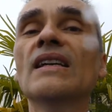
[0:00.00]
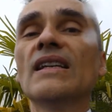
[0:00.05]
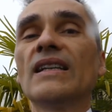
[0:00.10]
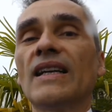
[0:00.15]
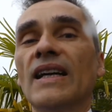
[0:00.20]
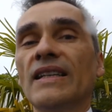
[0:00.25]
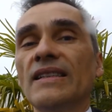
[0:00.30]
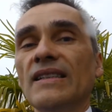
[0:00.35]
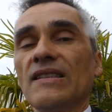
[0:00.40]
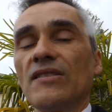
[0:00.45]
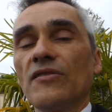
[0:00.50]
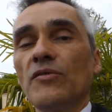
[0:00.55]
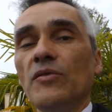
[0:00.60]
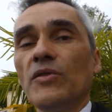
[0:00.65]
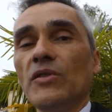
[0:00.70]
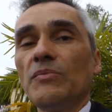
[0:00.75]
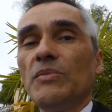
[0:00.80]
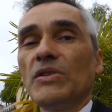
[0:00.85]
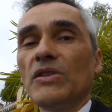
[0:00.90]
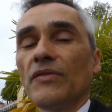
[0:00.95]
kann das
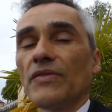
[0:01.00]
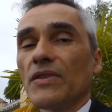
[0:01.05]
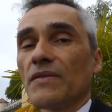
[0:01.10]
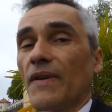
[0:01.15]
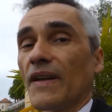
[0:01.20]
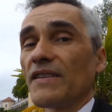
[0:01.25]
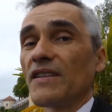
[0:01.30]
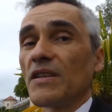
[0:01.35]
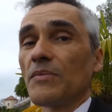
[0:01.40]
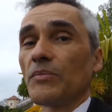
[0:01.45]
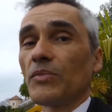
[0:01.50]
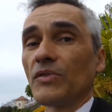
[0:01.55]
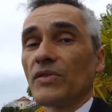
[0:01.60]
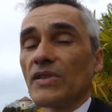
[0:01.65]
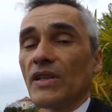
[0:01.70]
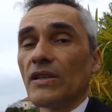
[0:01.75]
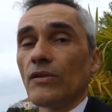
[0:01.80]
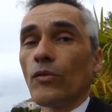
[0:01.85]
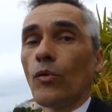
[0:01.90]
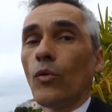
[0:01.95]
natürlich bis auf 20
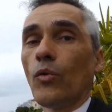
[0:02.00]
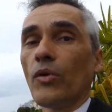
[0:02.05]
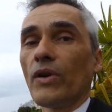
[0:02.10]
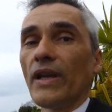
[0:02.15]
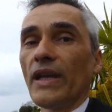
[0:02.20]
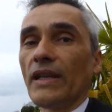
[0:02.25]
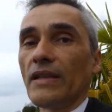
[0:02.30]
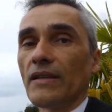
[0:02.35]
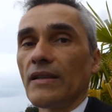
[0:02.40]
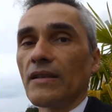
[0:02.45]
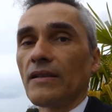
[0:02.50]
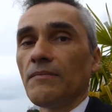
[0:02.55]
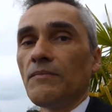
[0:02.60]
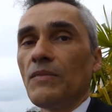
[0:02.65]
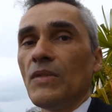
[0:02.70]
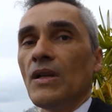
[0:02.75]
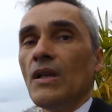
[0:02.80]
Prozent hochgehen. Ja.